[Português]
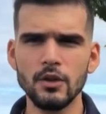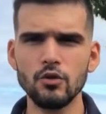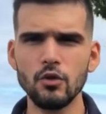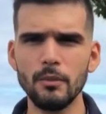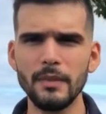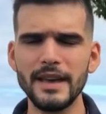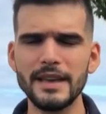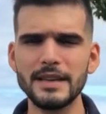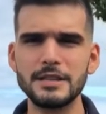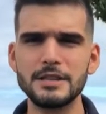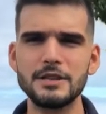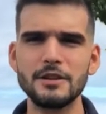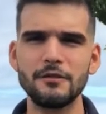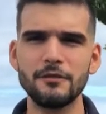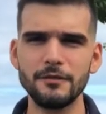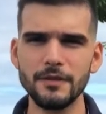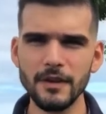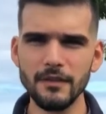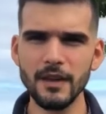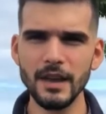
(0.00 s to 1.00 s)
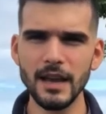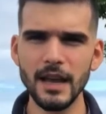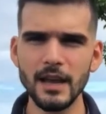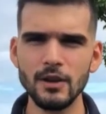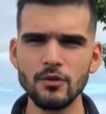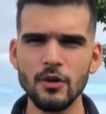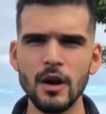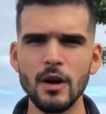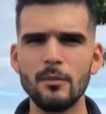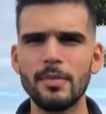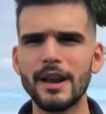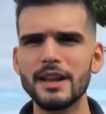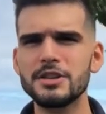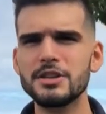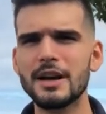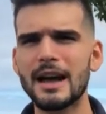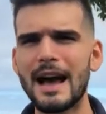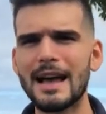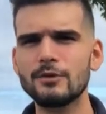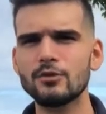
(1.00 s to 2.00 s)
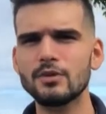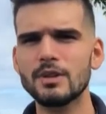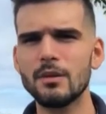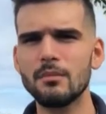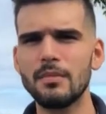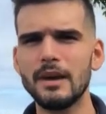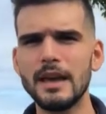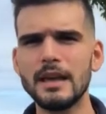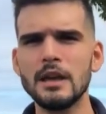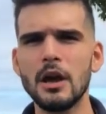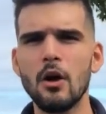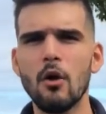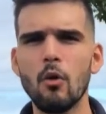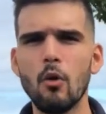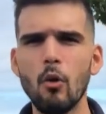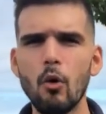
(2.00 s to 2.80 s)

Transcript: no mês de fevereiro, praticado também